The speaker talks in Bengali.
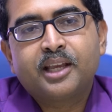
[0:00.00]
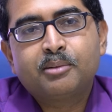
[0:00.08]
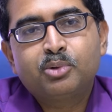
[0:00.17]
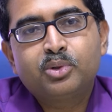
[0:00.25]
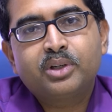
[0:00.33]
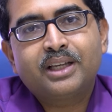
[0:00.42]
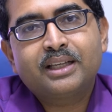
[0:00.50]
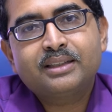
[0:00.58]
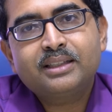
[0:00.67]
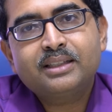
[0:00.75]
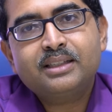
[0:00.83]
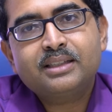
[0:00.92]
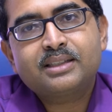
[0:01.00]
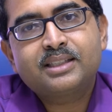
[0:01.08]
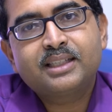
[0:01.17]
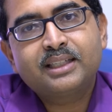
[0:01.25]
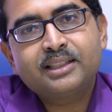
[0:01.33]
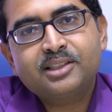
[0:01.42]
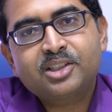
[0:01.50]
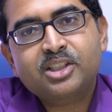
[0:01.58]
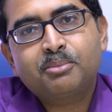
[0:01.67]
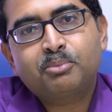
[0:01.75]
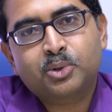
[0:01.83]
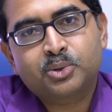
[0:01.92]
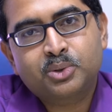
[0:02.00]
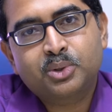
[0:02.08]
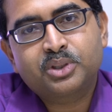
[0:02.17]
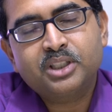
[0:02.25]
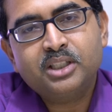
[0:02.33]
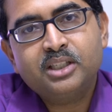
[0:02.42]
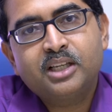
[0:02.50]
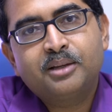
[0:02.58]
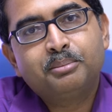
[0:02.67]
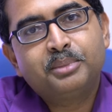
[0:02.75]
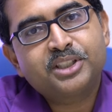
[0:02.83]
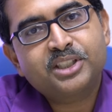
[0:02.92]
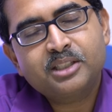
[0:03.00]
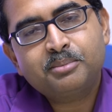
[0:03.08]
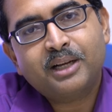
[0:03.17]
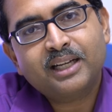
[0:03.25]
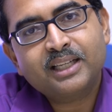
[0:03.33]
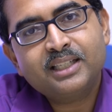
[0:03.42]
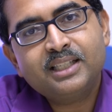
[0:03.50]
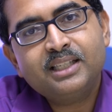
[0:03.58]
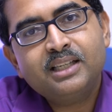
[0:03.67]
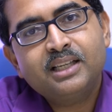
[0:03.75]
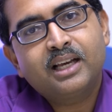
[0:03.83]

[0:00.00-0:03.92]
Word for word: এবং এদের চিকিৎসা পদ্ধতি বেশিরভাগেরই